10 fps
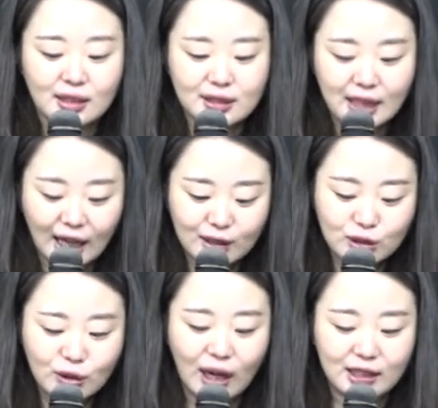
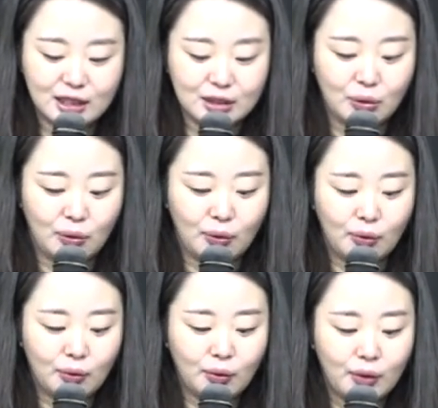창조하시고
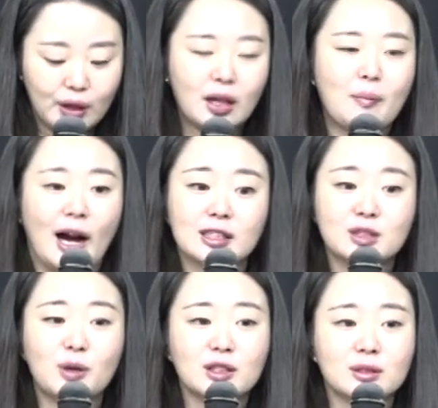이렇게
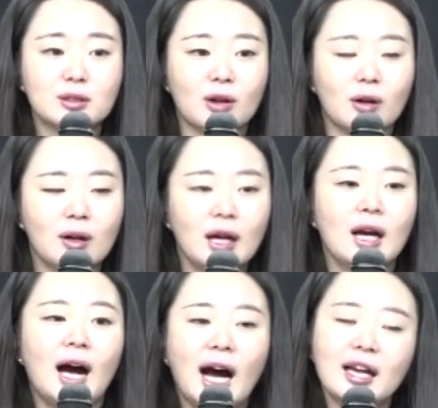말씀하셨어요.
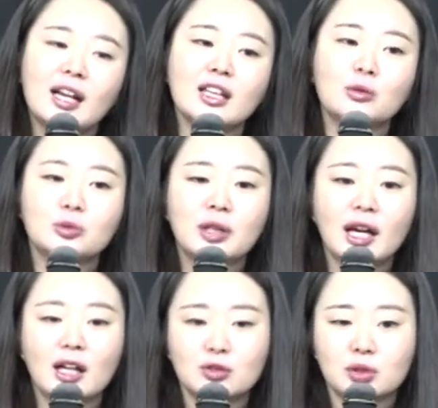하나님
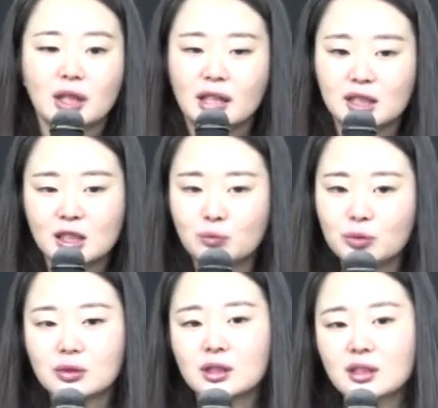우리에게 주신 이
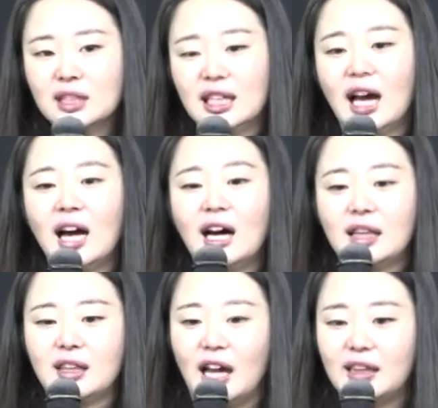신분은
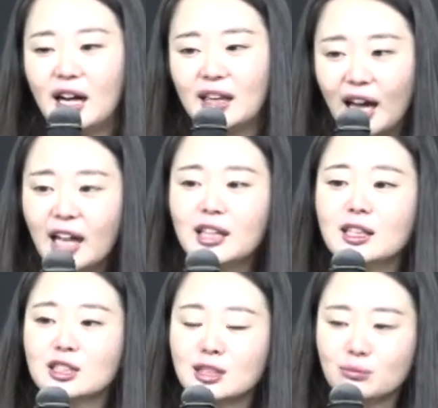
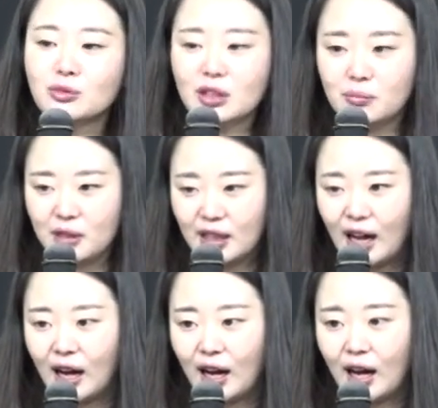대단한
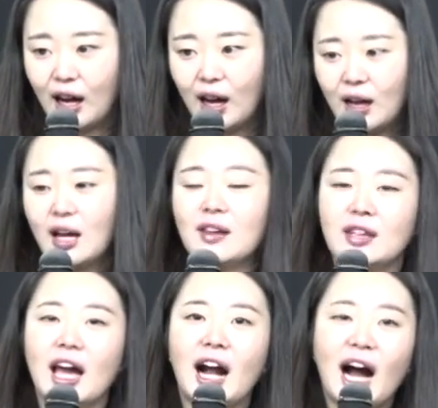신분입니다.
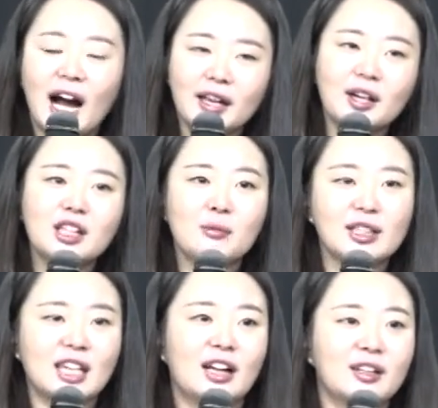내가 하나님의
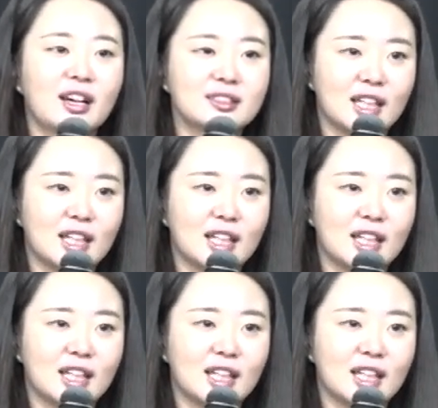자녀란